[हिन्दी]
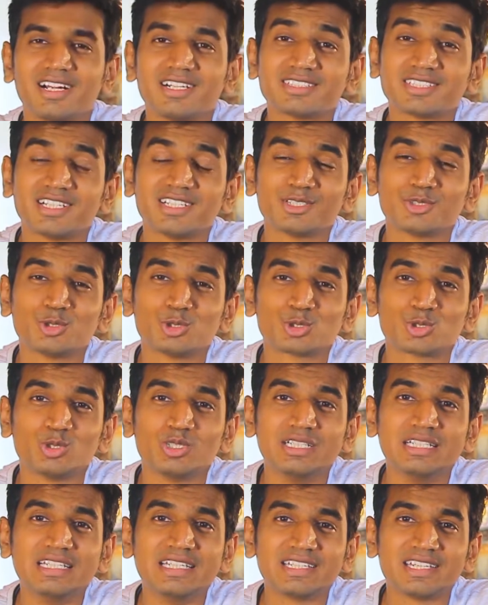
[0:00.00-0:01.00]
हालचाल है दोस्तों
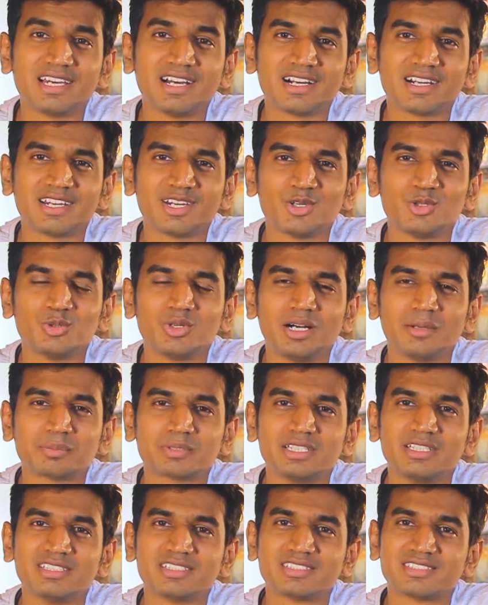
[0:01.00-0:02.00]
लेके आ गए हूँ
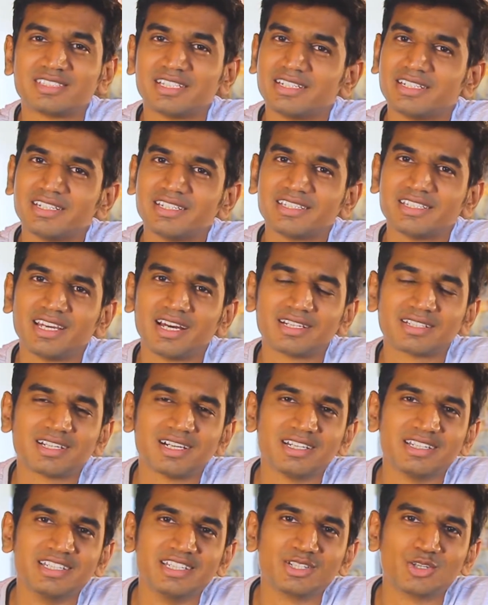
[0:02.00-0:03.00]
आपके लिए संडे ज्ञान का
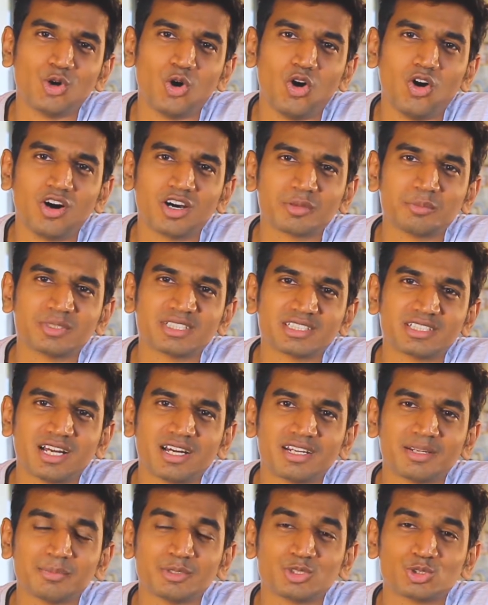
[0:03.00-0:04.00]
एक और
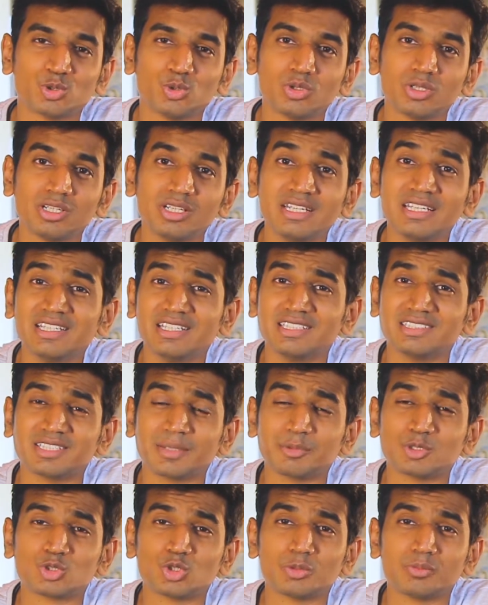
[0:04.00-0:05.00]
मज़ेदार एपिसोड इस
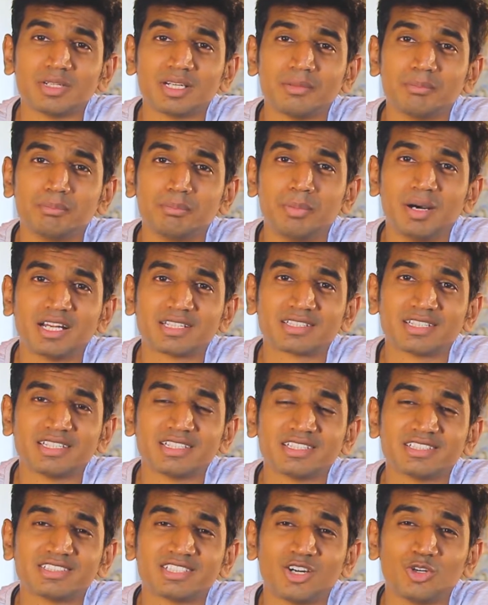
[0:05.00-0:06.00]
एपिसोड में हम बात
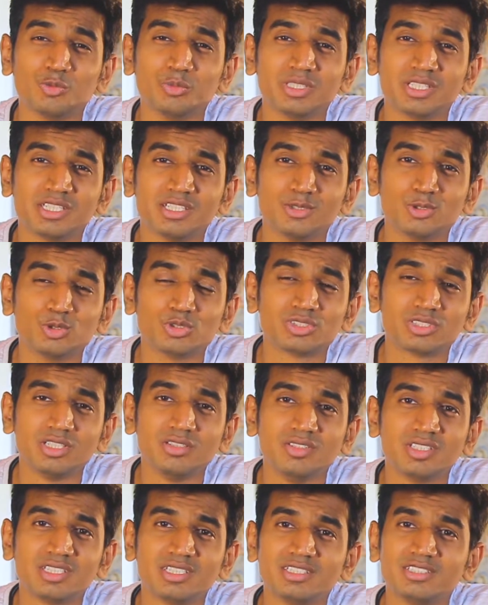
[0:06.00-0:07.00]
करेंगे शाओमी के उस
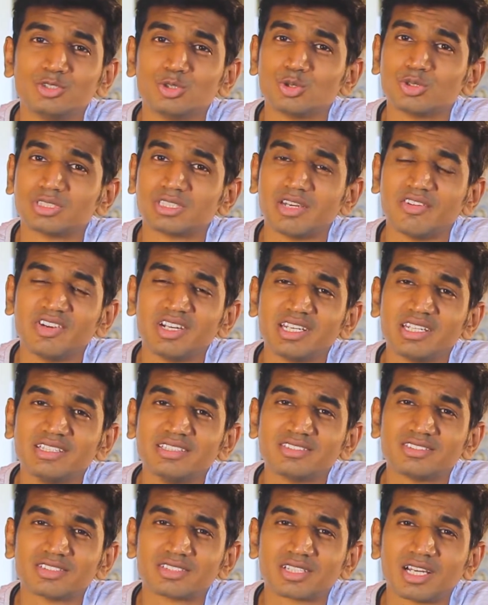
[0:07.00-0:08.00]
टीवी की जो 70
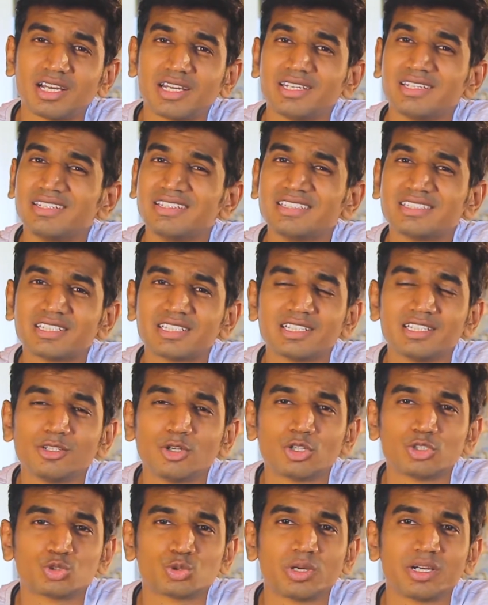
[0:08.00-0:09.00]
इंच का है रिसेंटली
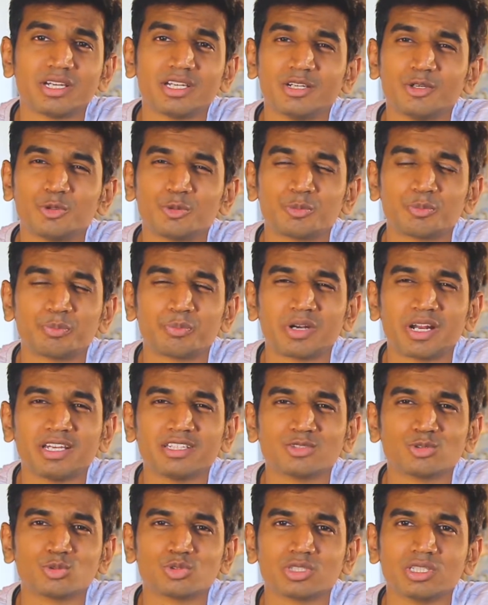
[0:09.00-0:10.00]
लॉन्च हुआ है और
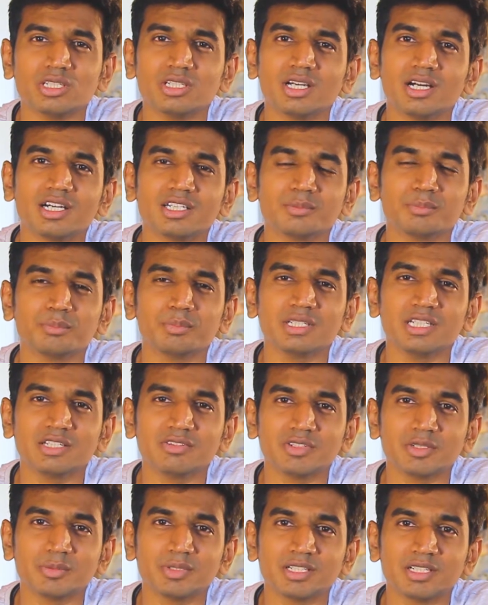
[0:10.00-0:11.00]
प्राइस उसकी
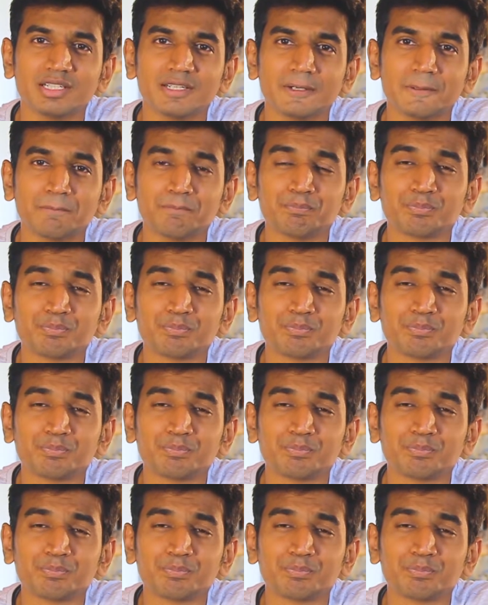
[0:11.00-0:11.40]
अनबिलीवेबल है